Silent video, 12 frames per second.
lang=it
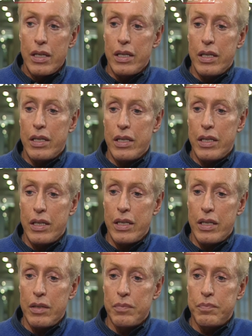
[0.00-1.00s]

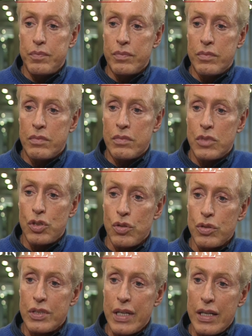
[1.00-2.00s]
eh, mh, mm,
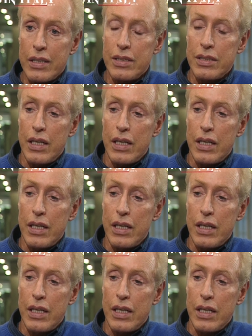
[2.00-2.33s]
sono stati